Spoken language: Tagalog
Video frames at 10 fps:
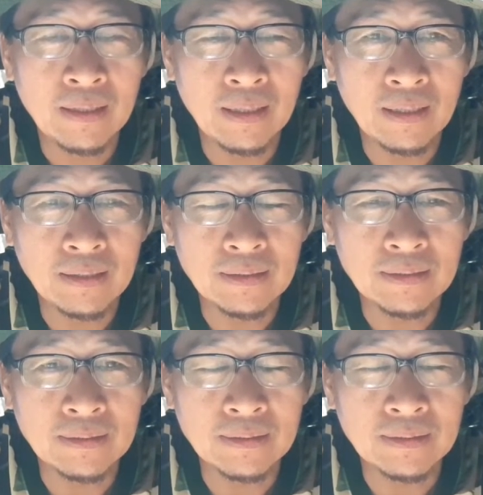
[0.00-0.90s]

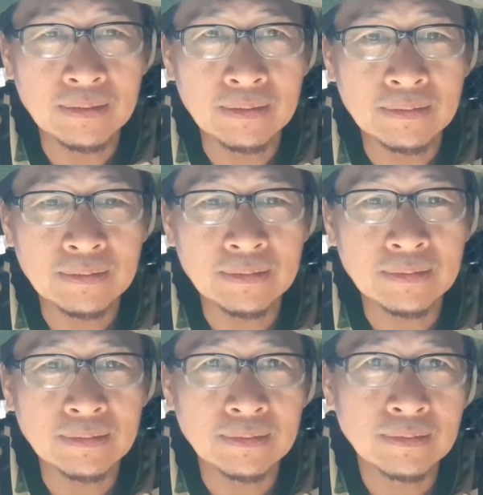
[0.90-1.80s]
Uh,
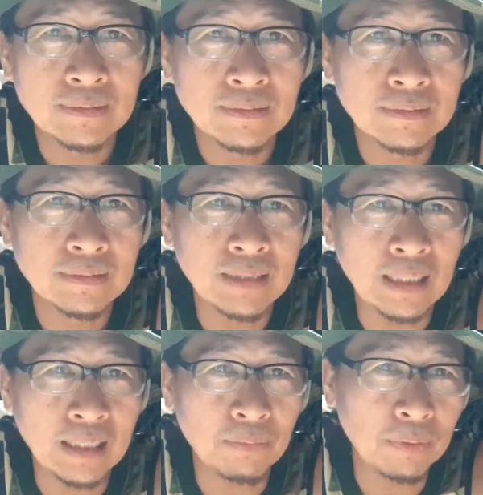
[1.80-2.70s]

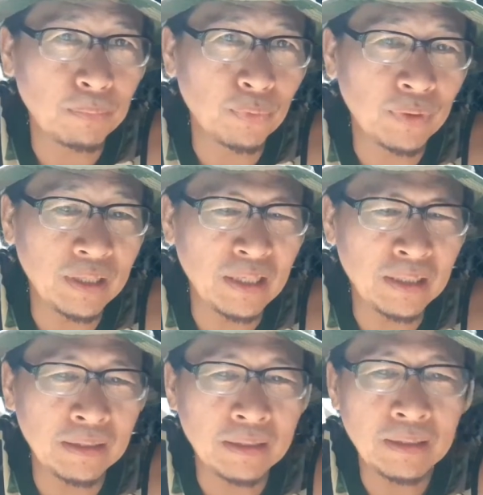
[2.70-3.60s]
sana po ay